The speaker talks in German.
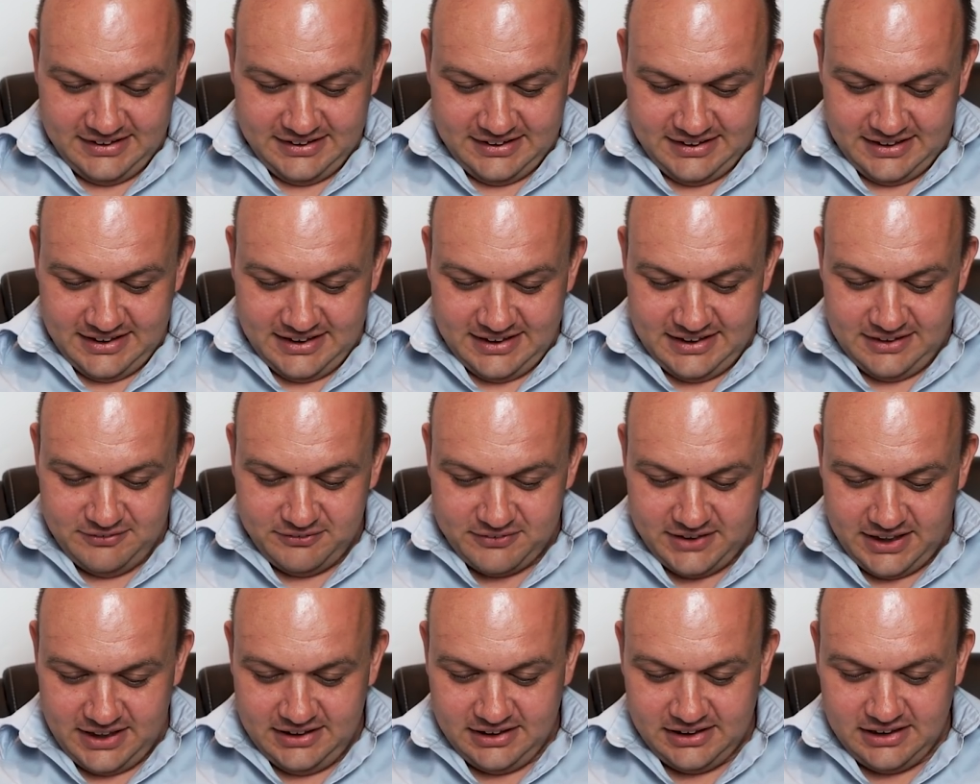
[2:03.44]
Er
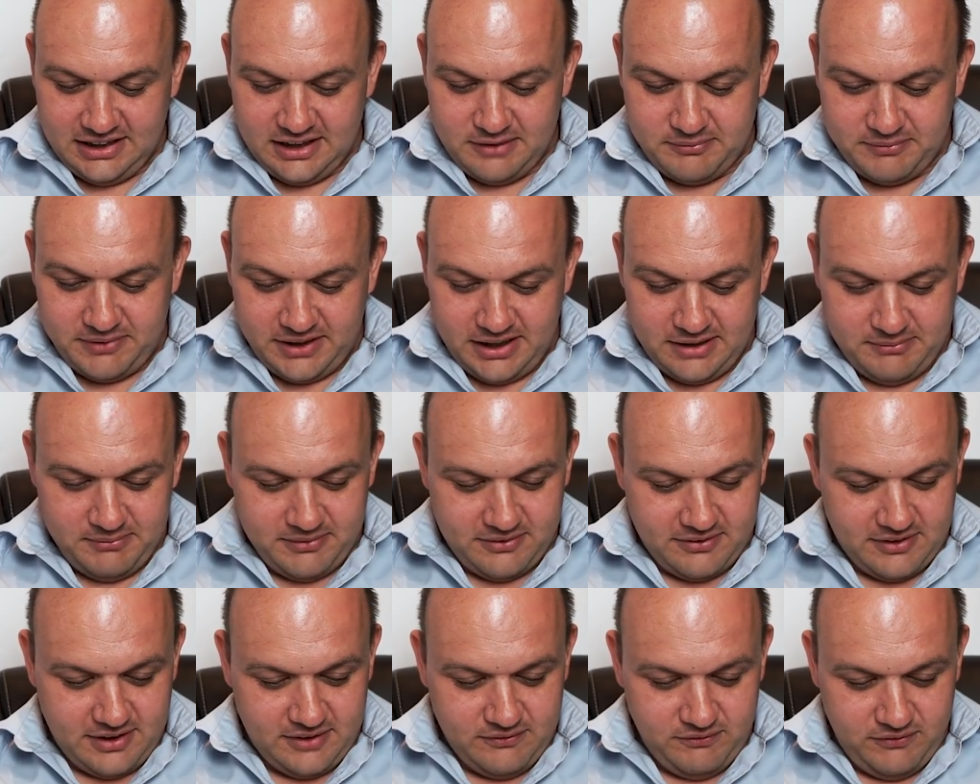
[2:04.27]
hilft anderen dabei,
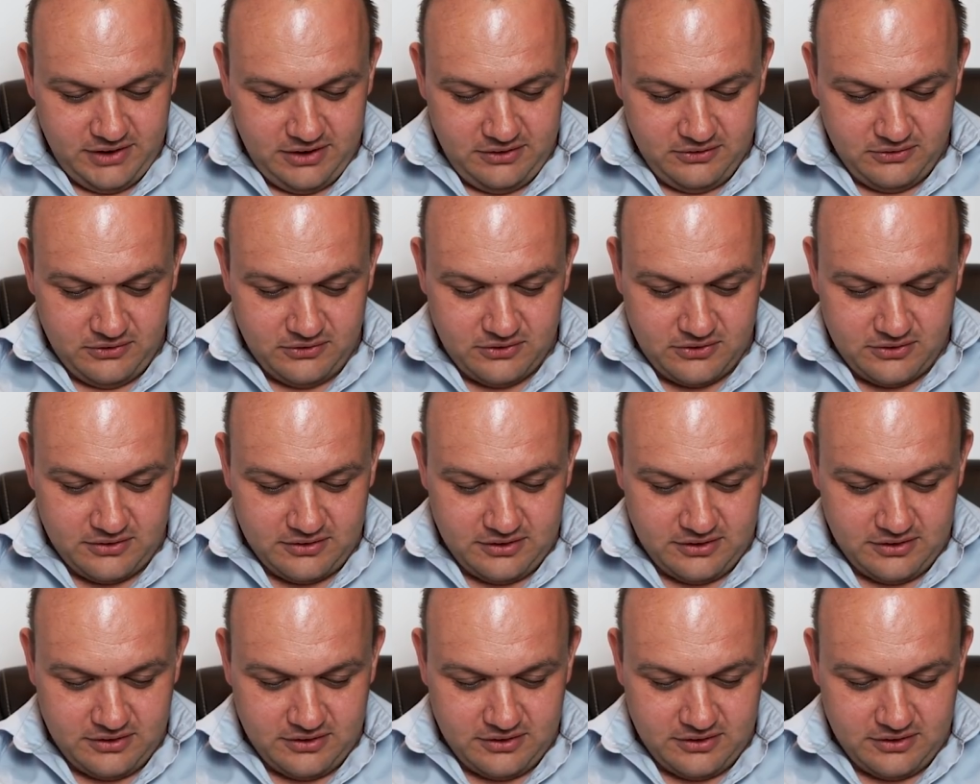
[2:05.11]
mit seinen Videos